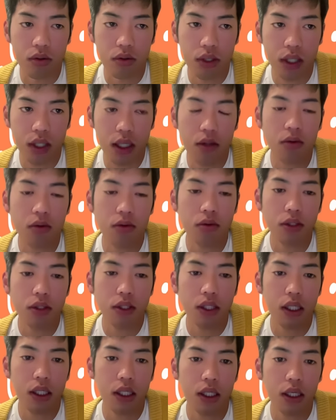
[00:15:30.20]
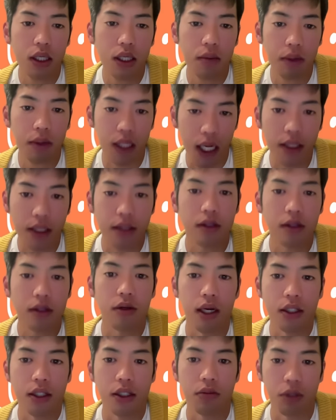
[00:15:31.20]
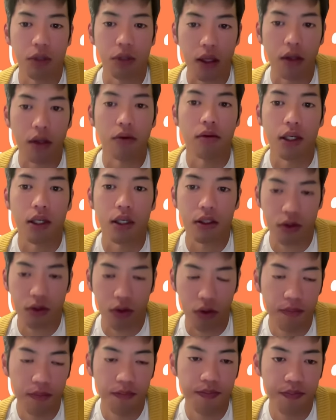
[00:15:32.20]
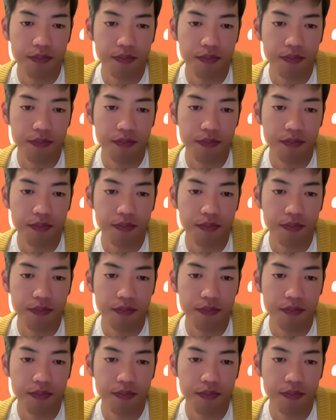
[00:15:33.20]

正当性がまないっていう話にもなってくるわけですよ。